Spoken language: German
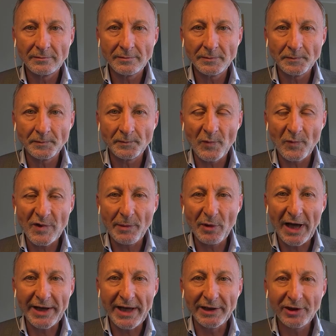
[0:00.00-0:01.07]
Mhm. Sie haben
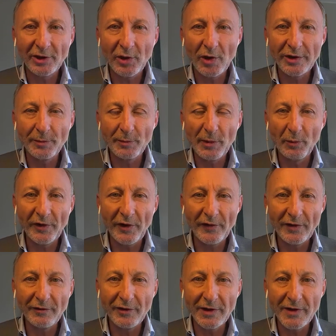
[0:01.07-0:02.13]
gerade angedeutet, man muss das
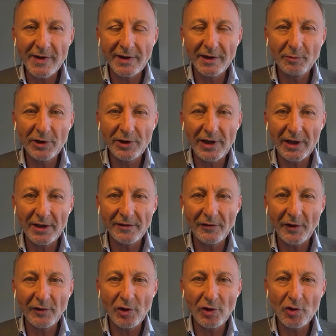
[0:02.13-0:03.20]
differenziert betrachten,
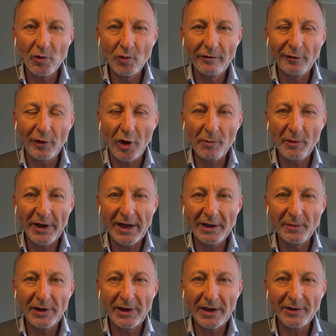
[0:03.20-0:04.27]
was die Schulformen
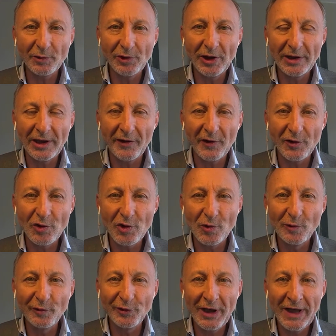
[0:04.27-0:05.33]
anbelangt und die
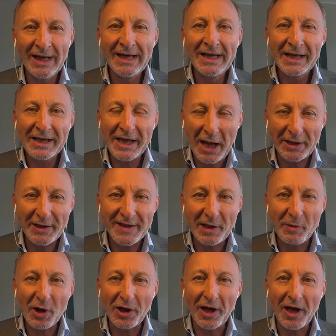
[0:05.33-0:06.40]
Klassenstufen, kann es
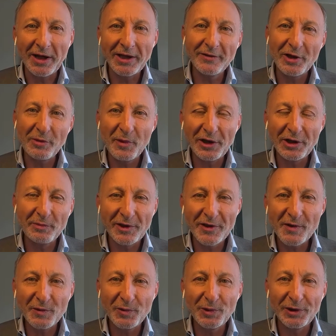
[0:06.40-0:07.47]
aber gar nicht, weil man eben
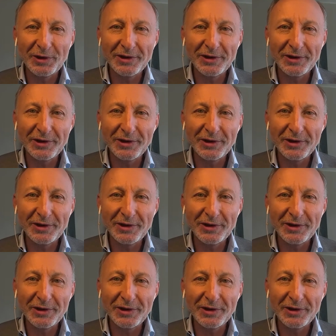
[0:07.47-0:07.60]
dazu